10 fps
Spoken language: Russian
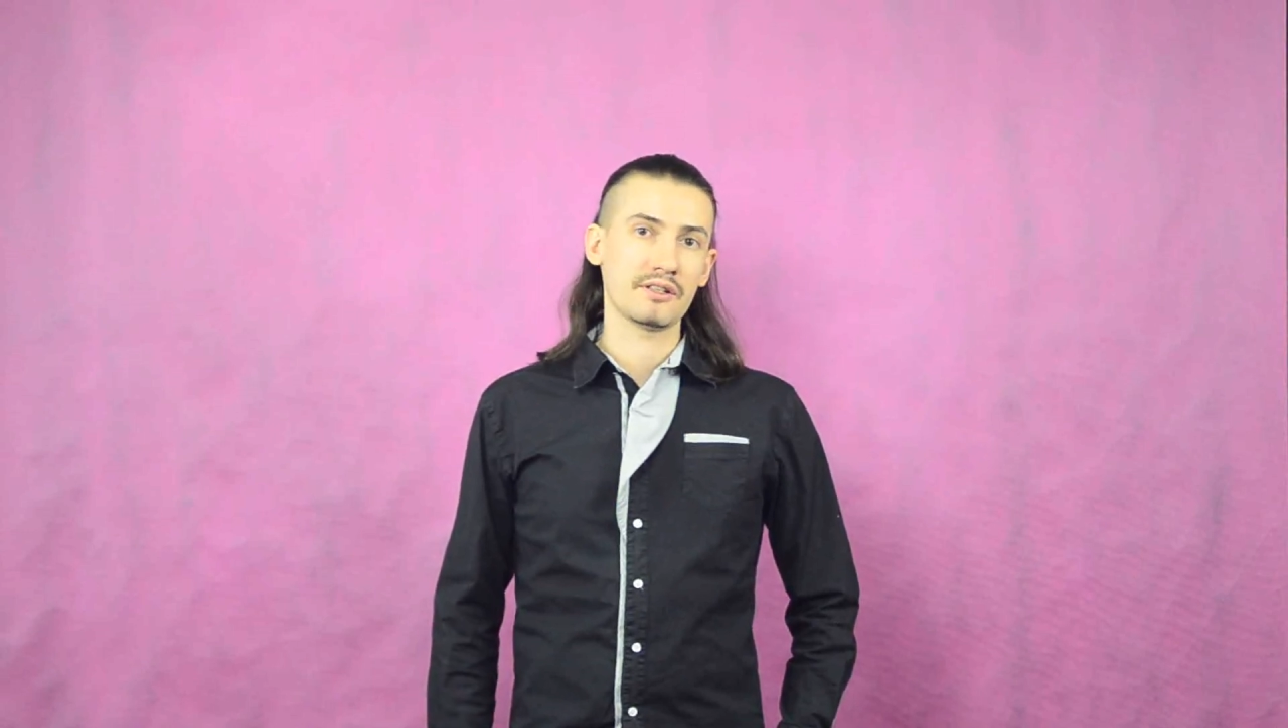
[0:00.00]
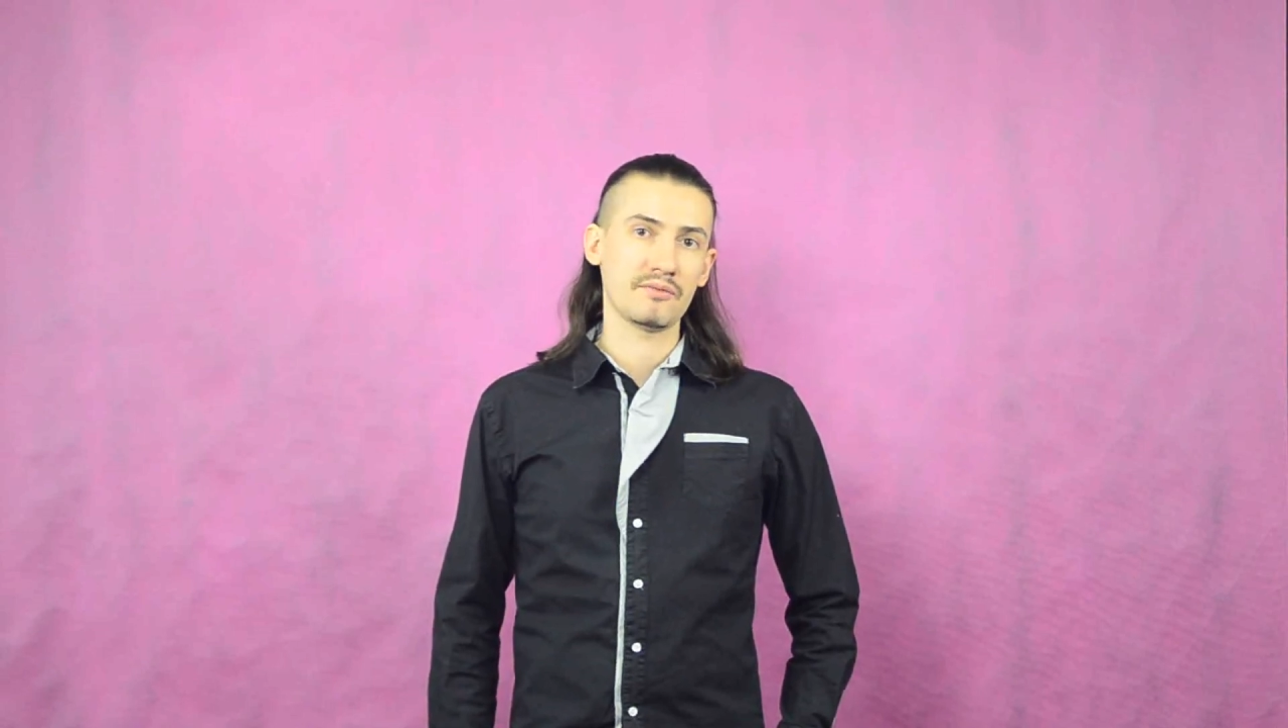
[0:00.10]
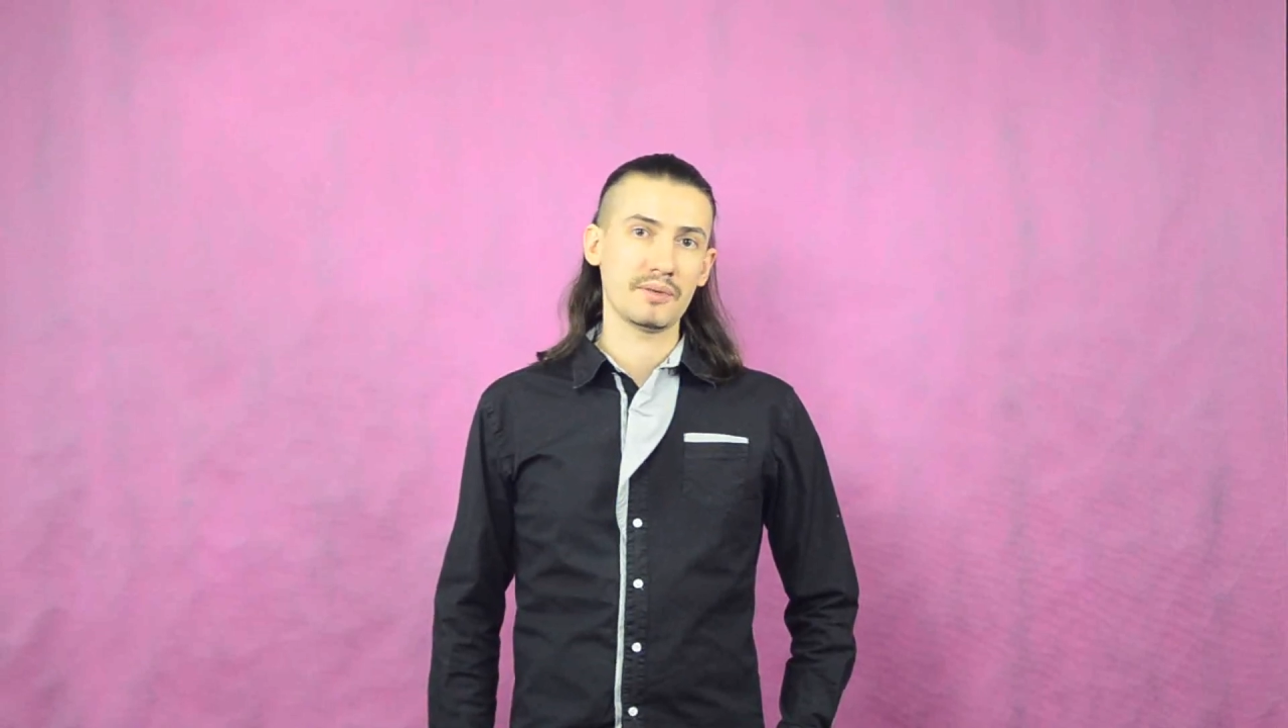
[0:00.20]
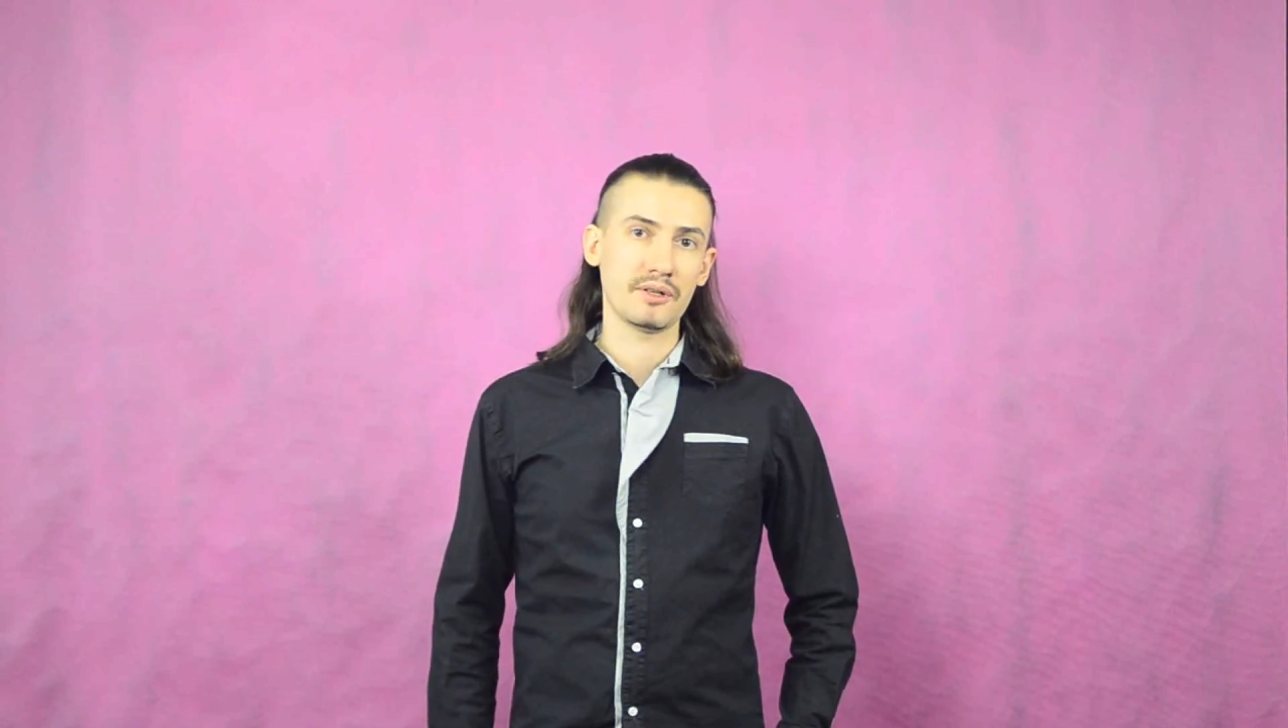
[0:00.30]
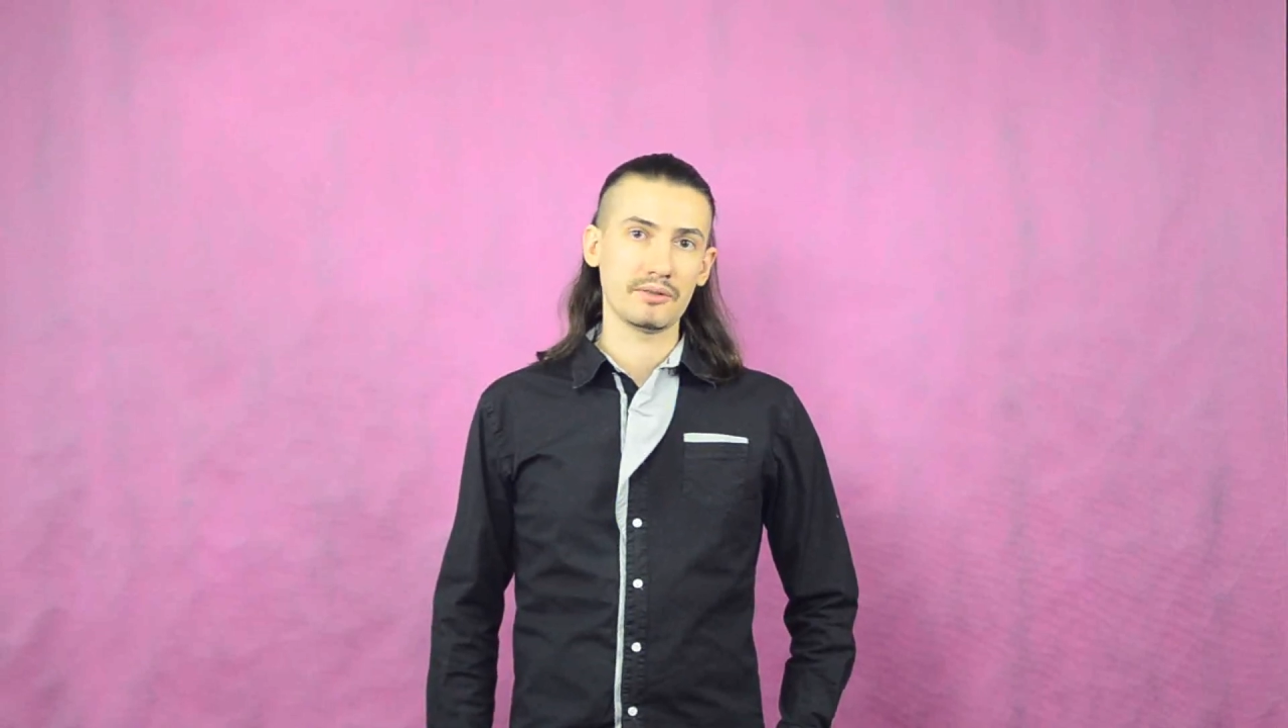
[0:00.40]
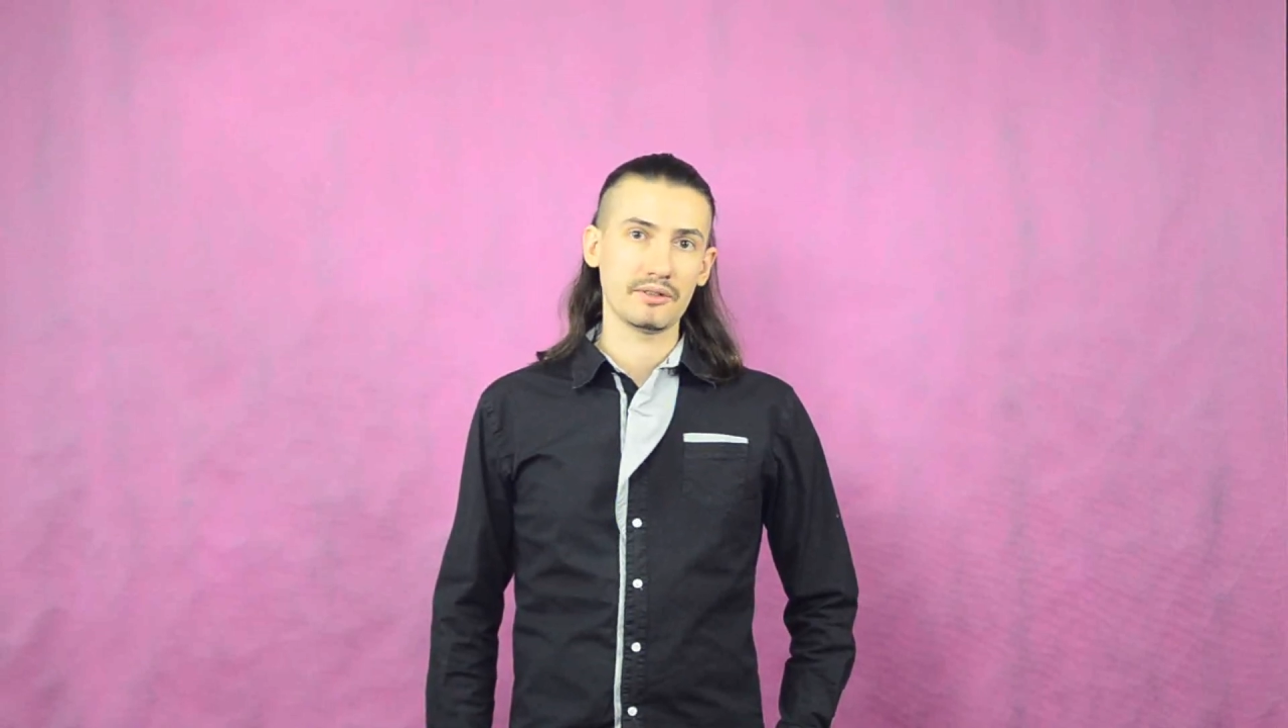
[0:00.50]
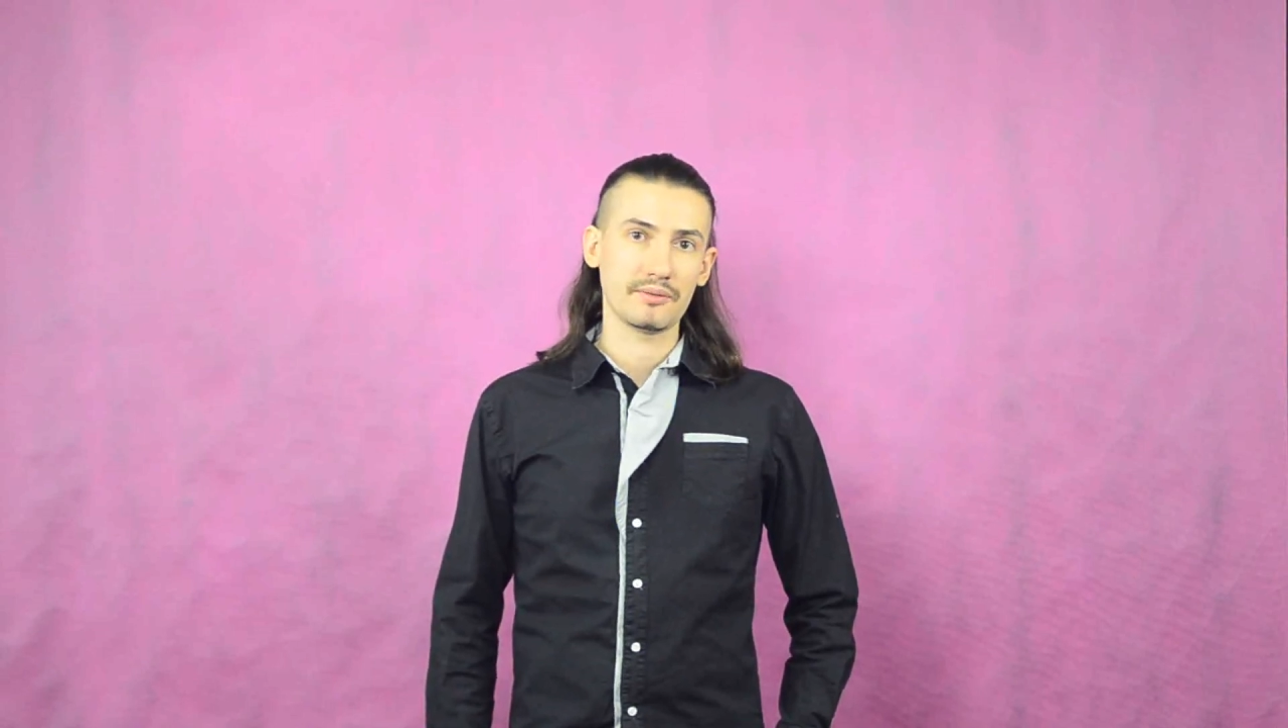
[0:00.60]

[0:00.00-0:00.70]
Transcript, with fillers: вперед.